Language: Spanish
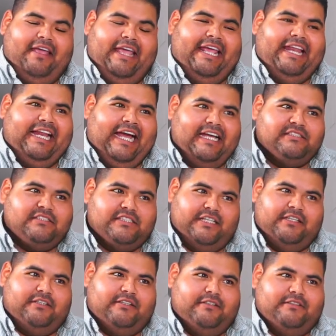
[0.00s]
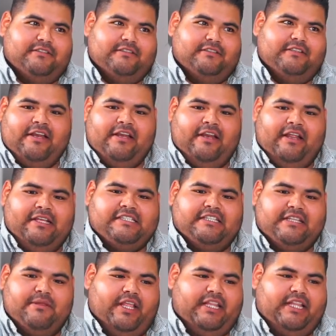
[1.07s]
El gas sí. Ese
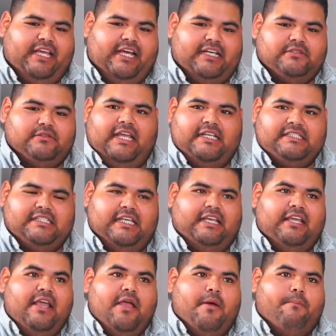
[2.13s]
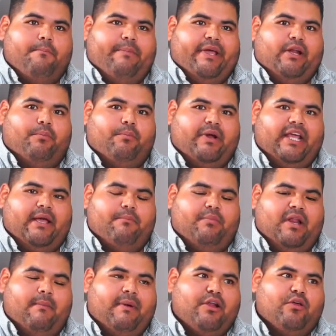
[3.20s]
tipo de gastos sí. Pero, por ejemplo,
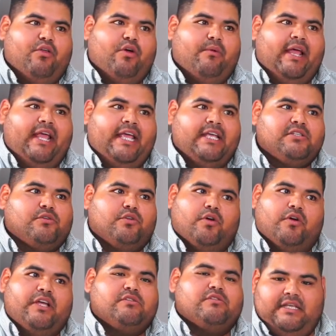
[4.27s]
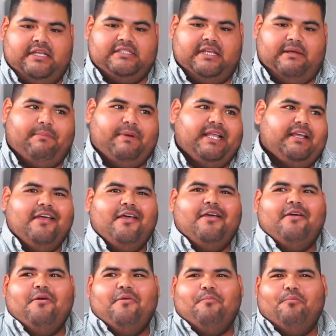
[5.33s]
la mano de obra, eso no, eso se, se aplica
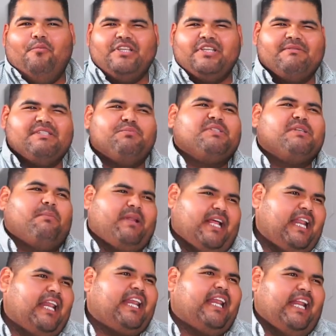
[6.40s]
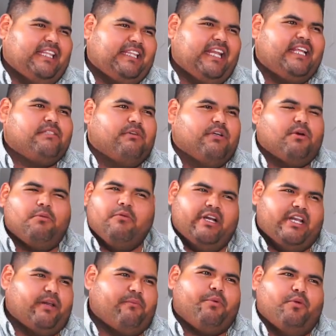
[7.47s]
Muchas veces puedes aplicar la regla de tres, güey, como
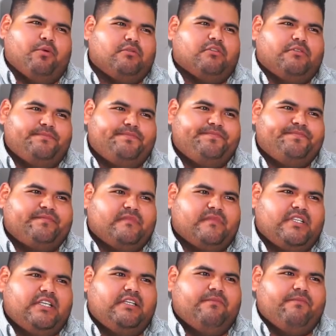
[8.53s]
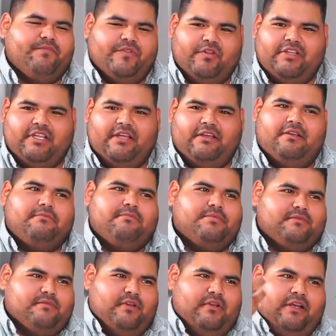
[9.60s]
cualquier producto. Ok. ¿Sí? Donde
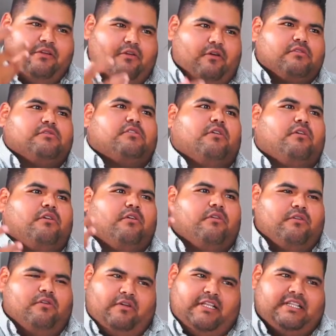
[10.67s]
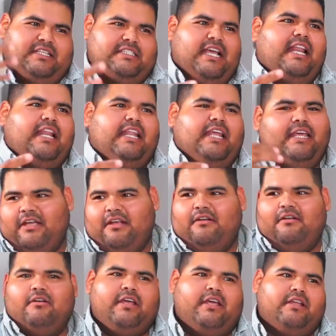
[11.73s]
pues, el costo, lo que te sale,
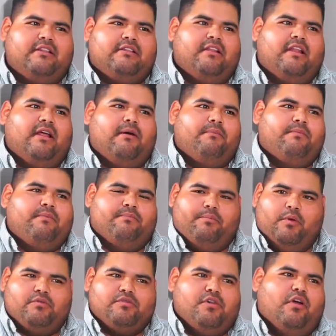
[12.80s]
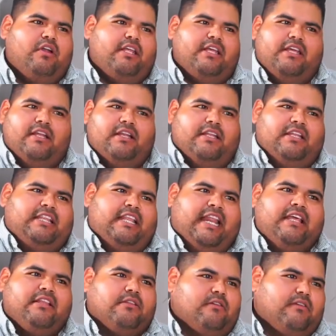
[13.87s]
lo que la producción y el
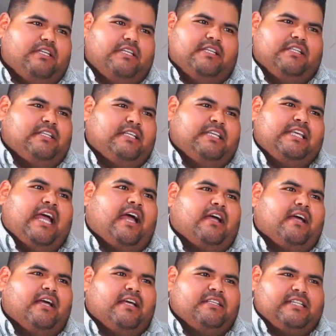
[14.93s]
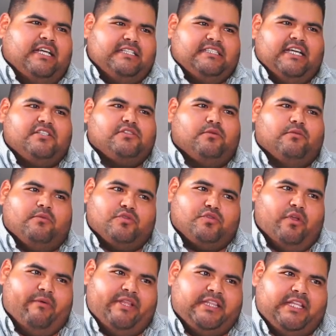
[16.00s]
indirecto y, ya. Ahí sacas tu
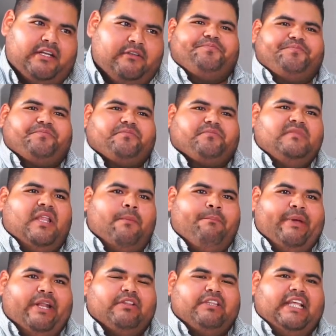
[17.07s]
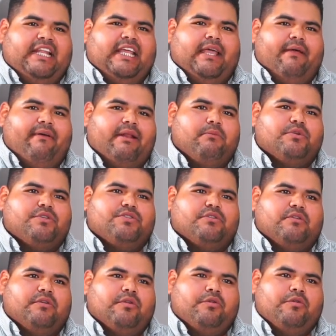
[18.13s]
costo de venta, ¿no? Pero tiene que ver
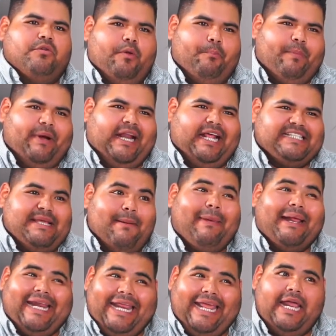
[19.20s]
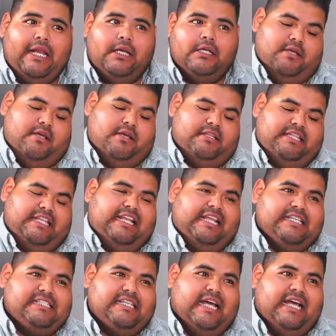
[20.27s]
mucho. Para que sea más real, tiene
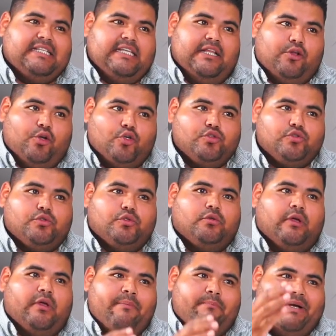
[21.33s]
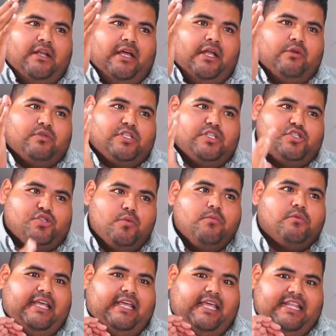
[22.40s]
que sacarse el costo en base a los
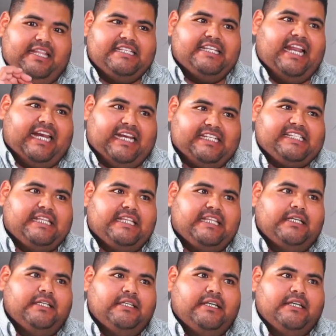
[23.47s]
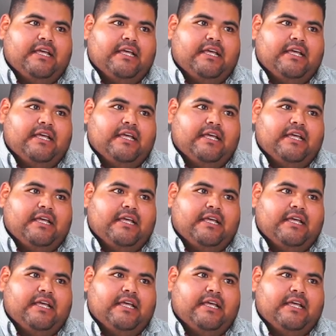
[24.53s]
insumos que dice la receta.